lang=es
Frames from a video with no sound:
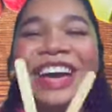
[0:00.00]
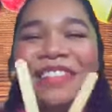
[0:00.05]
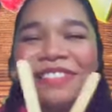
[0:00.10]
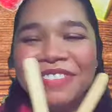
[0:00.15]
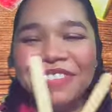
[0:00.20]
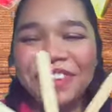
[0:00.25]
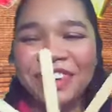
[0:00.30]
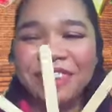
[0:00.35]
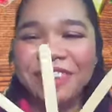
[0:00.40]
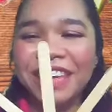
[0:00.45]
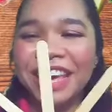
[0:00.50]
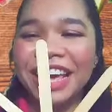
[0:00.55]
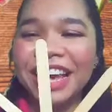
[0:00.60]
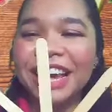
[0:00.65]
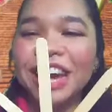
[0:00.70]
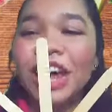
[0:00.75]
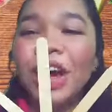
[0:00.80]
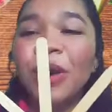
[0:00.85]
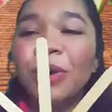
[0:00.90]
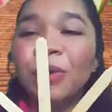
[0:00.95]
Muy
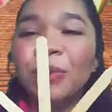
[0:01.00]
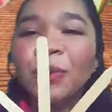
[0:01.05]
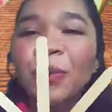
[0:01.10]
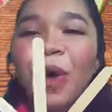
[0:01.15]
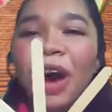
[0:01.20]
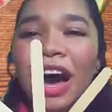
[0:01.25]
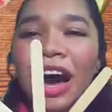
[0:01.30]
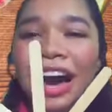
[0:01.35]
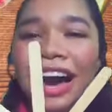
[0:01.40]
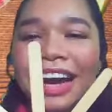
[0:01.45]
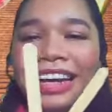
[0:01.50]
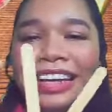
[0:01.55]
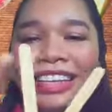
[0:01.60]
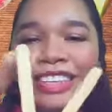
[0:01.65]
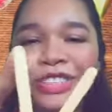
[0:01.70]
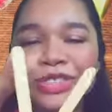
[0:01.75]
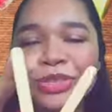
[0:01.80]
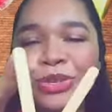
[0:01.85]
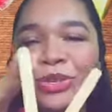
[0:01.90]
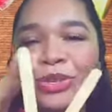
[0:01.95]
bien. One,
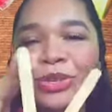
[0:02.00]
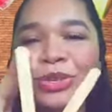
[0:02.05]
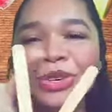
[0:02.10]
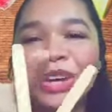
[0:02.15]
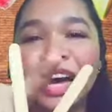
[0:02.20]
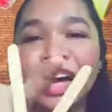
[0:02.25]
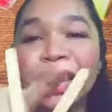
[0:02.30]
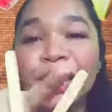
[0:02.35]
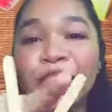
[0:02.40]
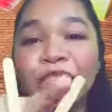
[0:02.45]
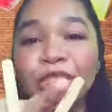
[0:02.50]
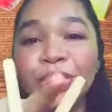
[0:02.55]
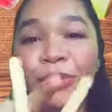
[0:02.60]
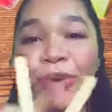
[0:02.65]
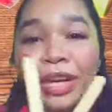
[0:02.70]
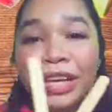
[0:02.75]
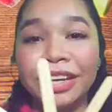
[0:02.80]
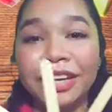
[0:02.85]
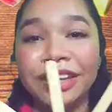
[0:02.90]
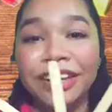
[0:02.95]
two, and
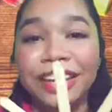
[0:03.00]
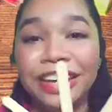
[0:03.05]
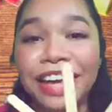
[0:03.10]
three.